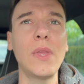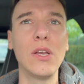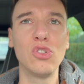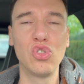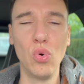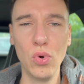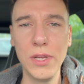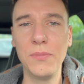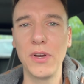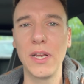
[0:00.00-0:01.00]
schon
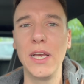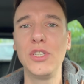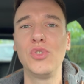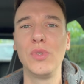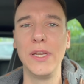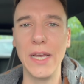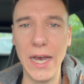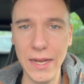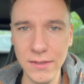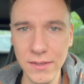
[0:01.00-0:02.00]
im Vergleich zu den
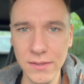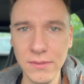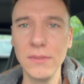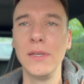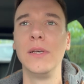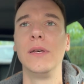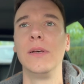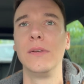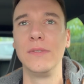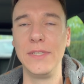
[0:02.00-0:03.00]
anderen
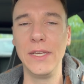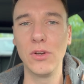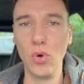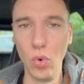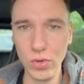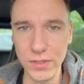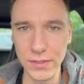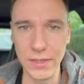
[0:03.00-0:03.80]
sehr groß ist.